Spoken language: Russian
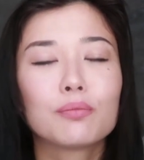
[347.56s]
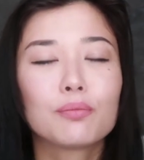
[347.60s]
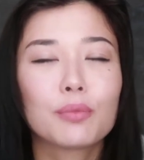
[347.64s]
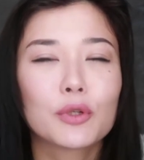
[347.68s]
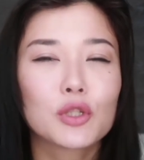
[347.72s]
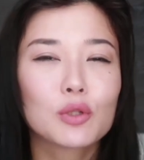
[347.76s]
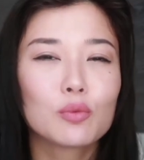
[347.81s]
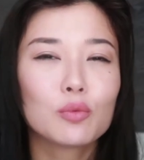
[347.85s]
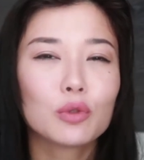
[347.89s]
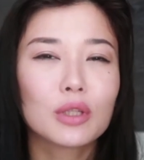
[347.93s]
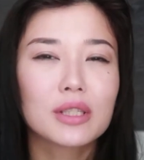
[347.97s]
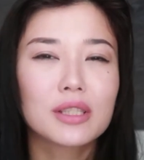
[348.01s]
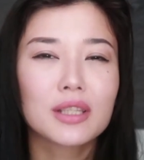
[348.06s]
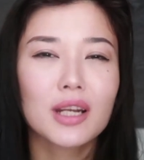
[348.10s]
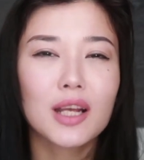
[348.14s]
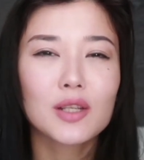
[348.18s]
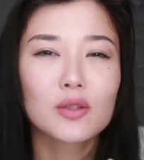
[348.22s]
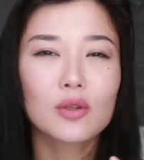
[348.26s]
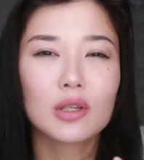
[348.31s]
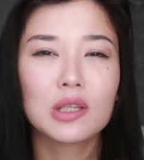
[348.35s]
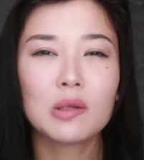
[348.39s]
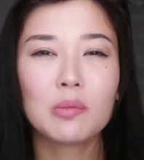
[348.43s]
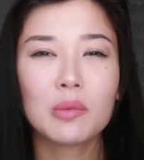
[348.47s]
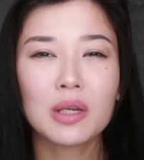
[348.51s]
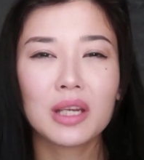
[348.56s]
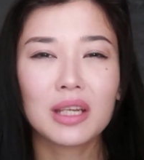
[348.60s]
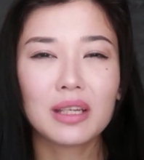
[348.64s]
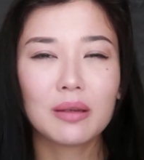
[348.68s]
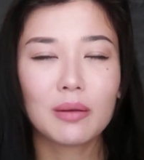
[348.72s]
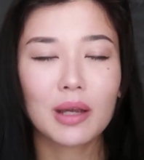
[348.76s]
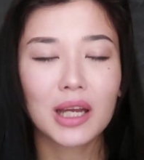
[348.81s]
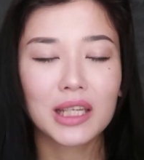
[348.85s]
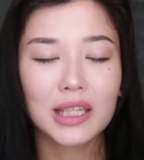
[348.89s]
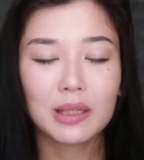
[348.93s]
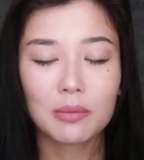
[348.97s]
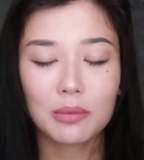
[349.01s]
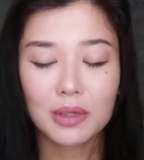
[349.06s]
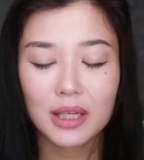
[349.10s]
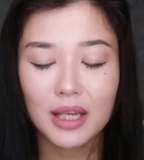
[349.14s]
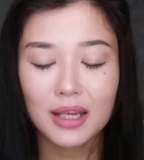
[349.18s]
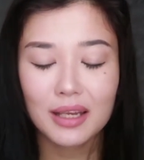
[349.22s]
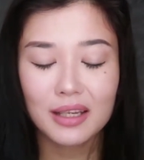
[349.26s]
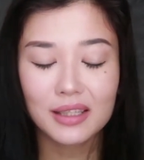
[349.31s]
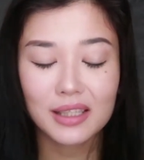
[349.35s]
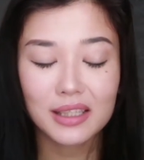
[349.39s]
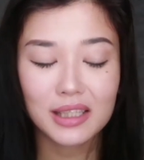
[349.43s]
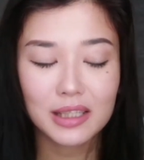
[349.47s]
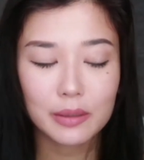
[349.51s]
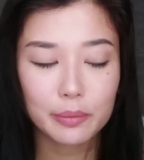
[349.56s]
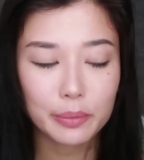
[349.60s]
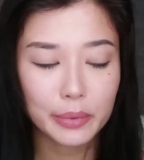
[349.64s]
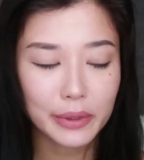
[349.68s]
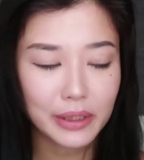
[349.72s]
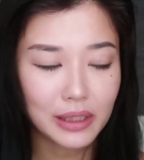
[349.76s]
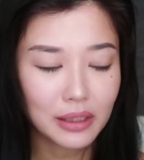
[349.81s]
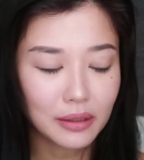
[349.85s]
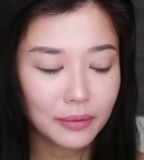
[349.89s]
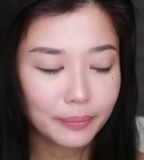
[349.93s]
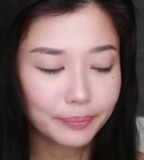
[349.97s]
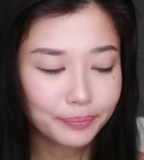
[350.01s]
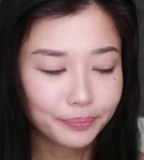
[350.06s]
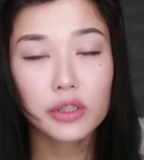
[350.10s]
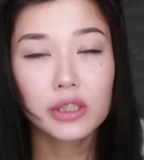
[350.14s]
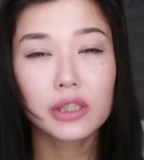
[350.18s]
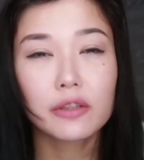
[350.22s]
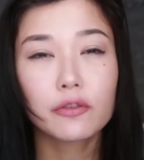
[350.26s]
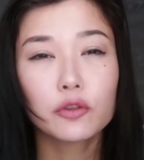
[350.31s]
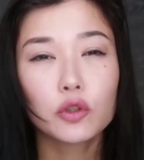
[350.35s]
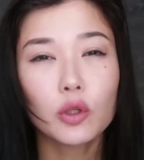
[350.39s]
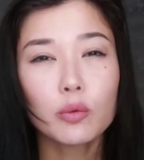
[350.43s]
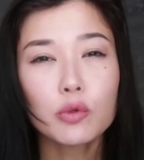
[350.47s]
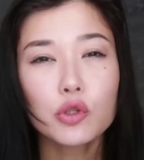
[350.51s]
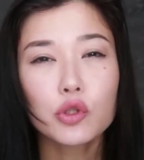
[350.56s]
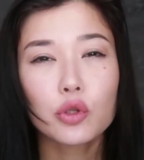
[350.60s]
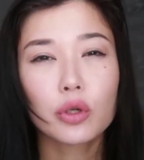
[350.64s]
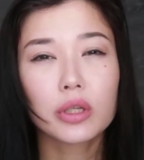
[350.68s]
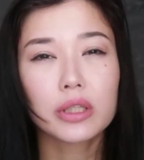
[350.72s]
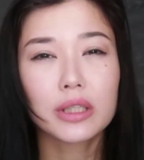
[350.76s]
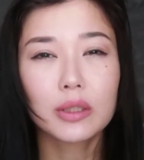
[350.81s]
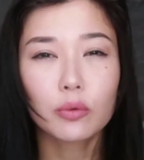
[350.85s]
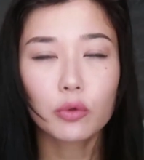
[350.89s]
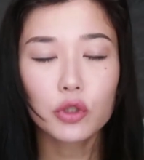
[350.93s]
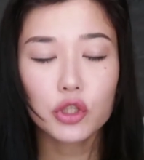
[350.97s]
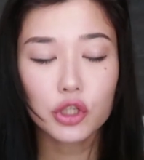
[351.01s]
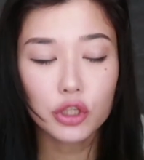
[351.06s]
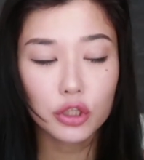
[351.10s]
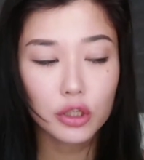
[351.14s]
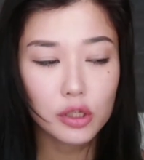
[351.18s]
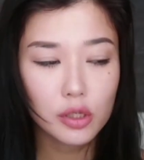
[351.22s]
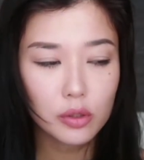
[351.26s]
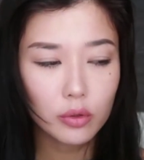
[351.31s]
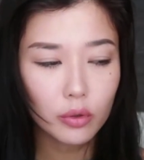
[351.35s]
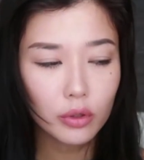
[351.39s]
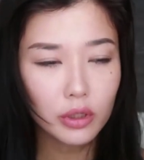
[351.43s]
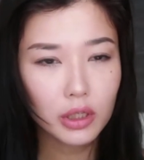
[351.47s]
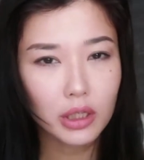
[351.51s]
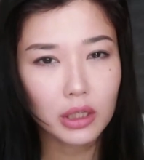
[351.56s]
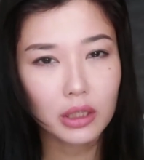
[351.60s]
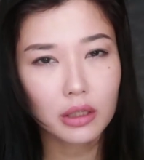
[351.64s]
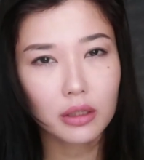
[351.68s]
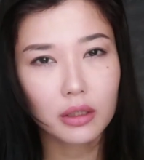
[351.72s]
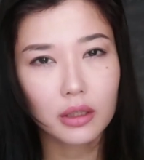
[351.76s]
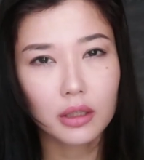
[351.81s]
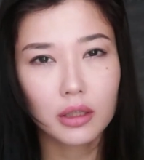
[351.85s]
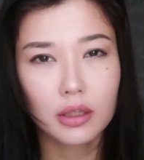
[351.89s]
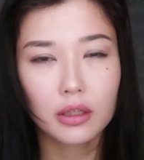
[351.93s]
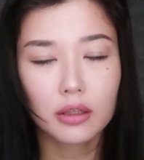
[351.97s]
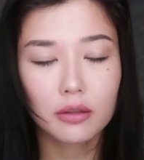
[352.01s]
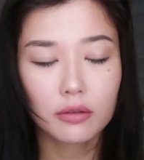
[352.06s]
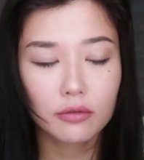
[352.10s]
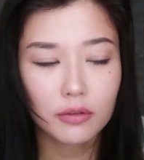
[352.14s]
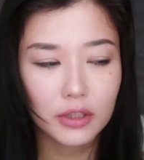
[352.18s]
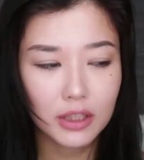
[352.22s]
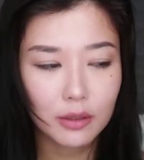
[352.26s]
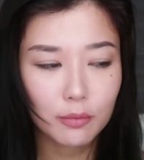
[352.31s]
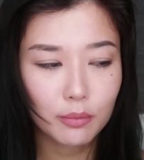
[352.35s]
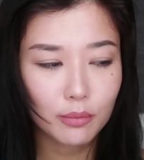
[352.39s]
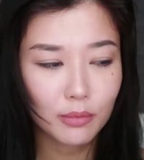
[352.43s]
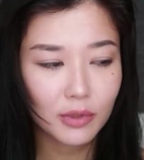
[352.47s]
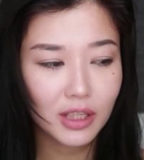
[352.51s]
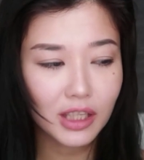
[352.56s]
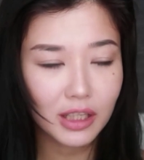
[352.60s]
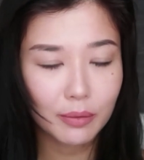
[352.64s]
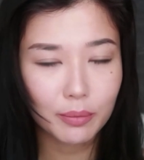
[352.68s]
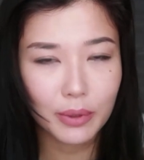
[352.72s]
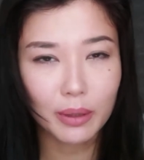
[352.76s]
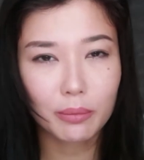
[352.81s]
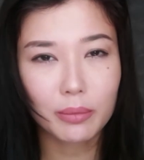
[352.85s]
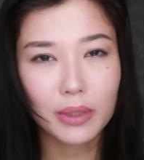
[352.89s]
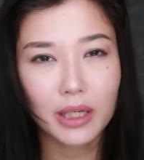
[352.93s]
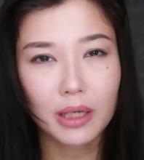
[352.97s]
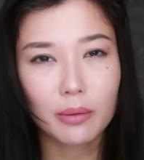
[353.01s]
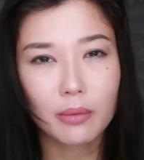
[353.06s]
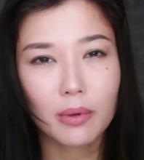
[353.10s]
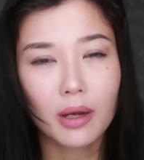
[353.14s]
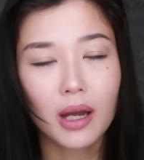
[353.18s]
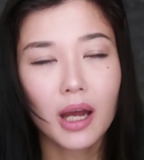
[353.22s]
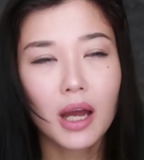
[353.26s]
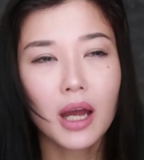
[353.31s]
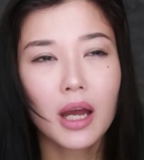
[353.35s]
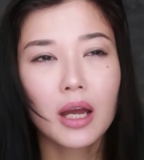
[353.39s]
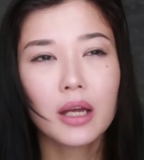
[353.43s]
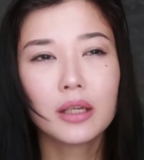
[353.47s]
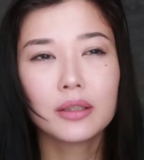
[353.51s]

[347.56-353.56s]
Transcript: почему-то сразу они меня, они меня не зацепили. Дело в том, что они очень нестойкие, и в этом их проблема.